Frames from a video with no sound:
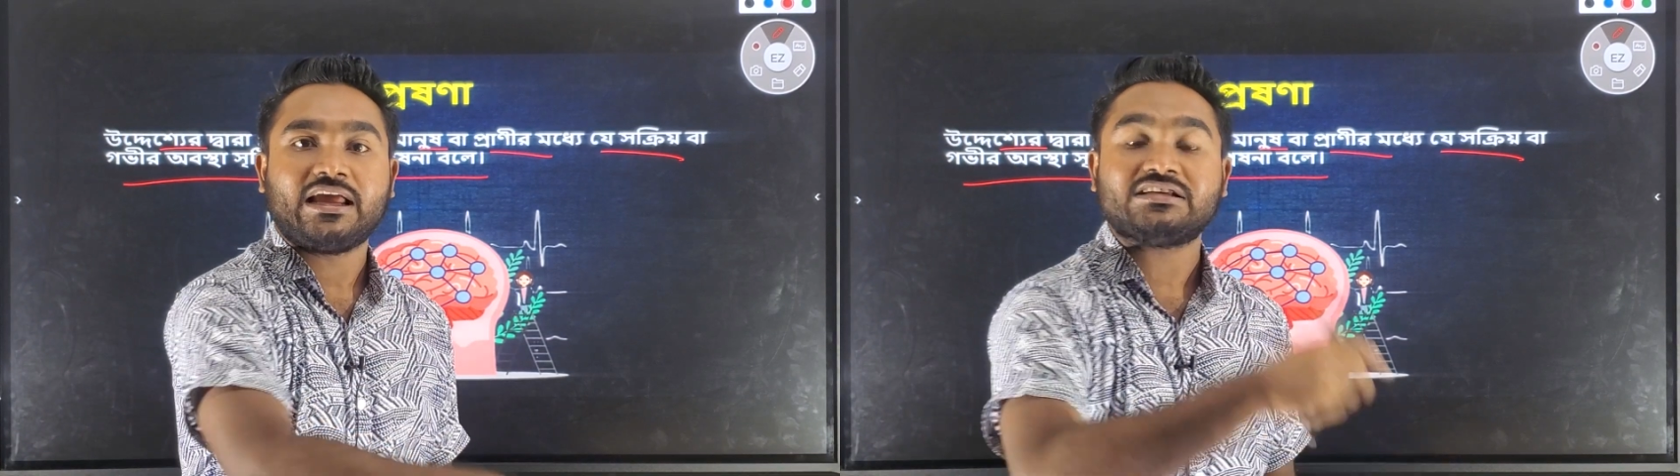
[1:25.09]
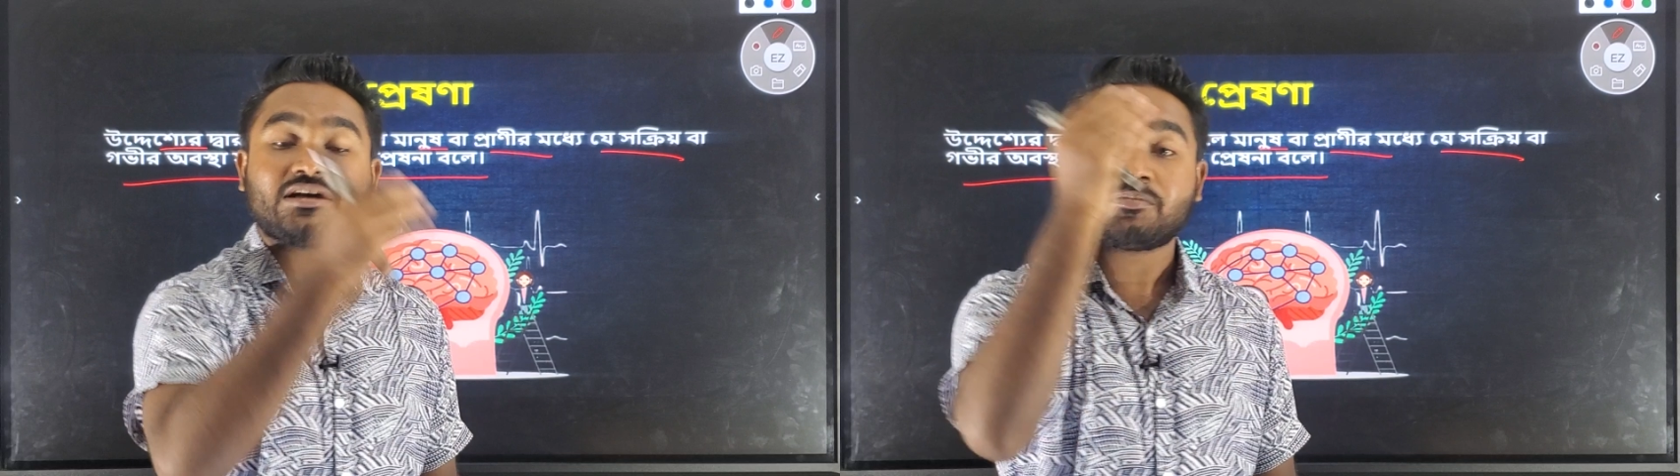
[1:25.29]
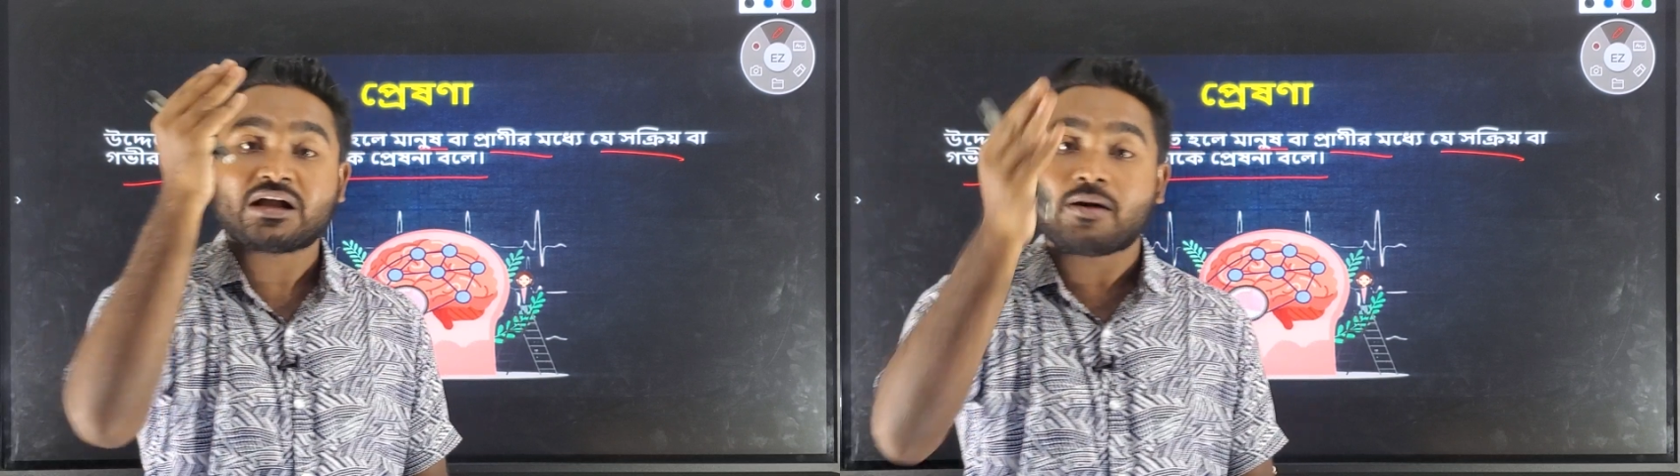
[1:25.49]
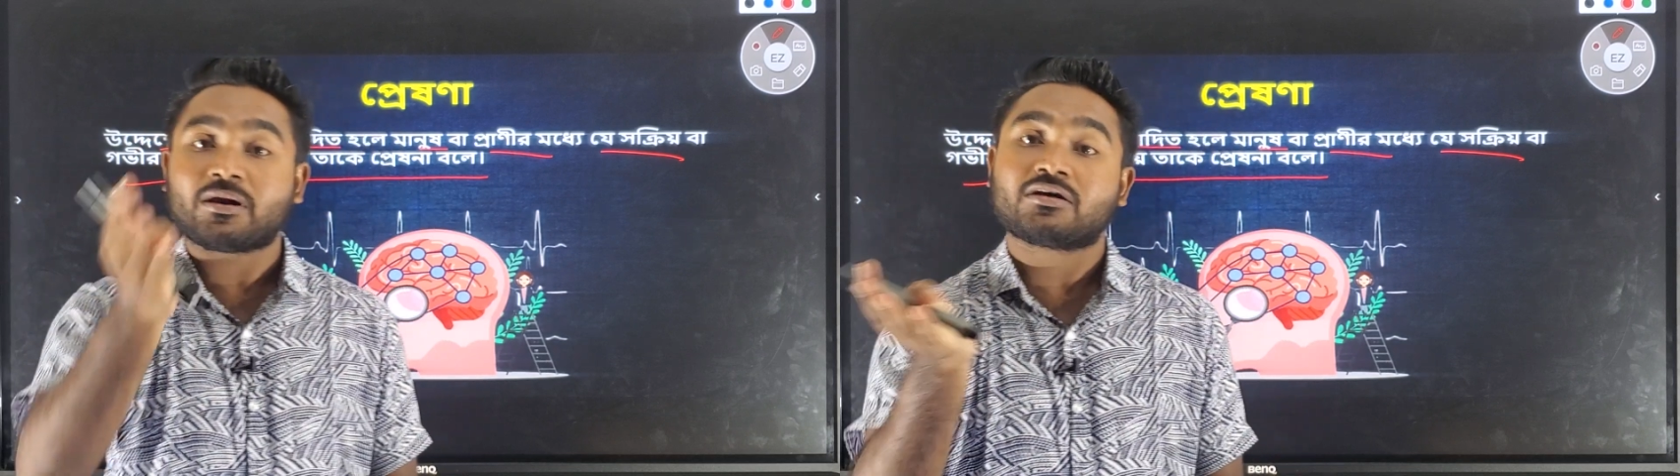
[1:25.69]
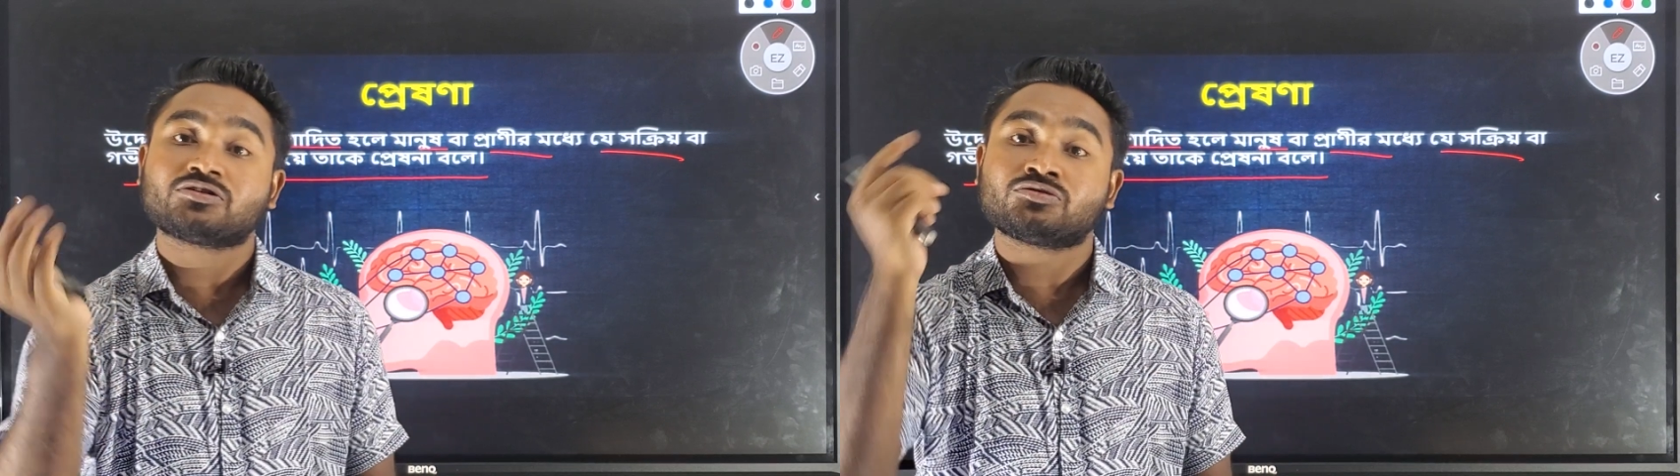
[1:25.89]
এই যে আপনি
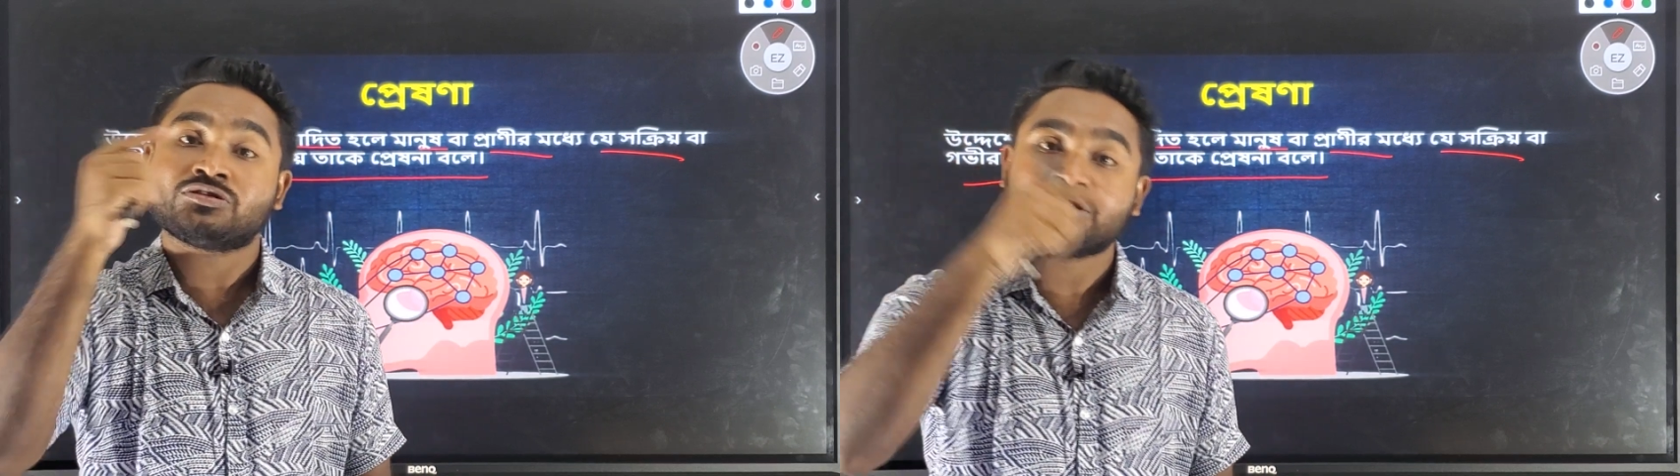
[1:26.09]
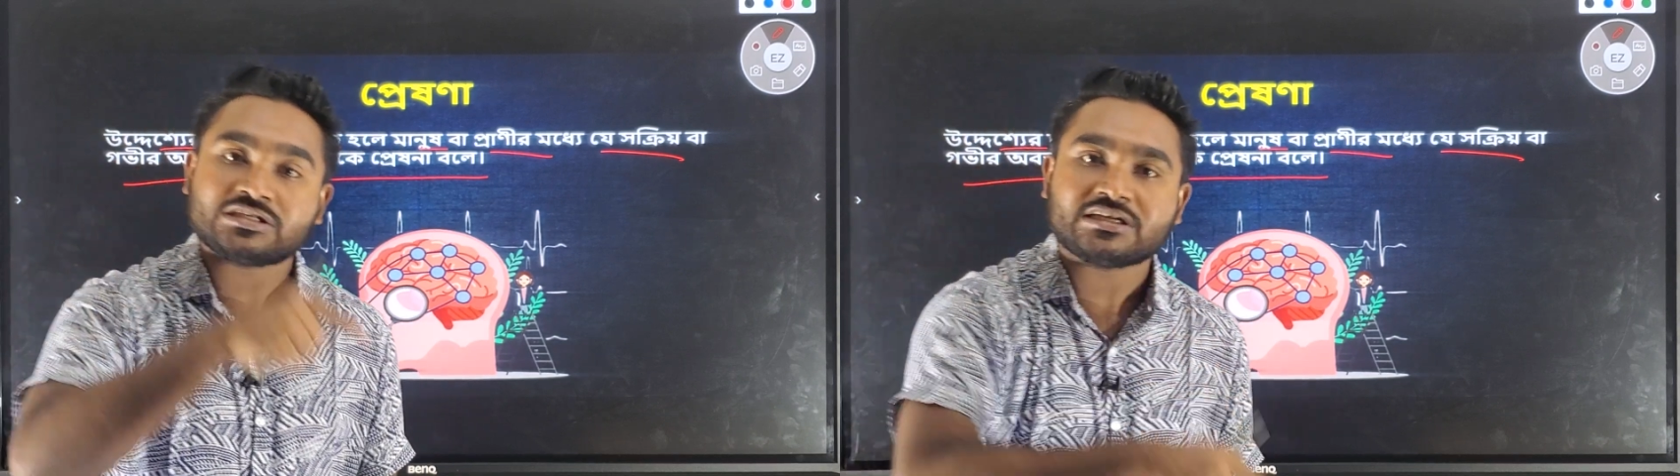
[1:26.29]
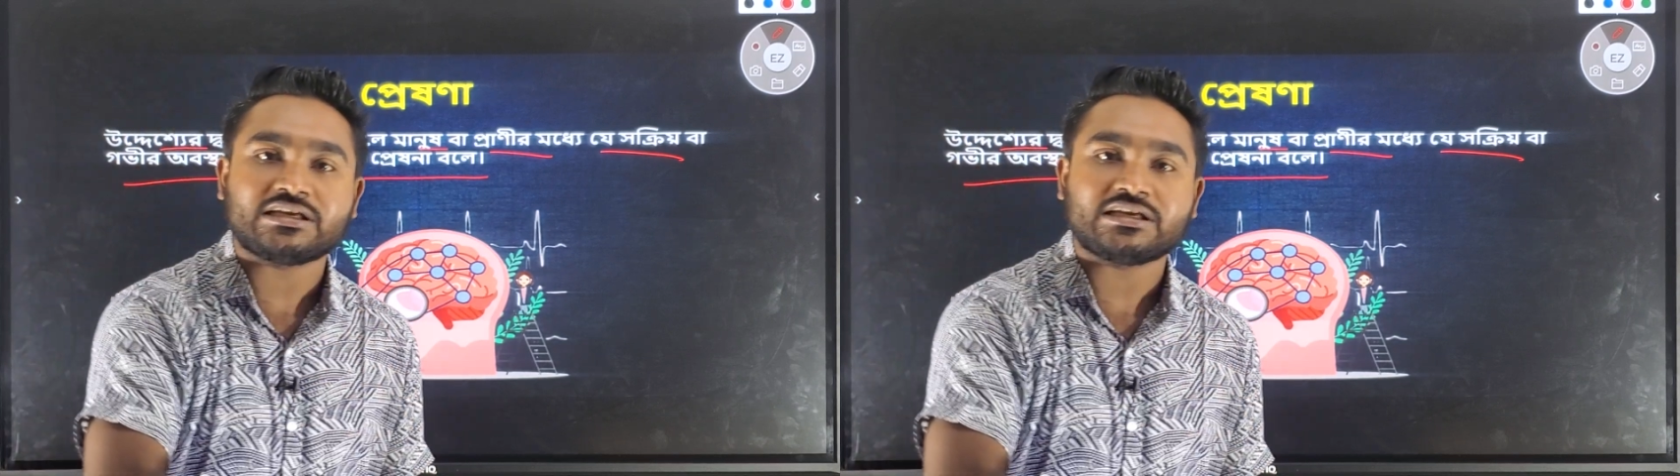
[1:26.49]
খাবার খাওয়ার জন্য নিচে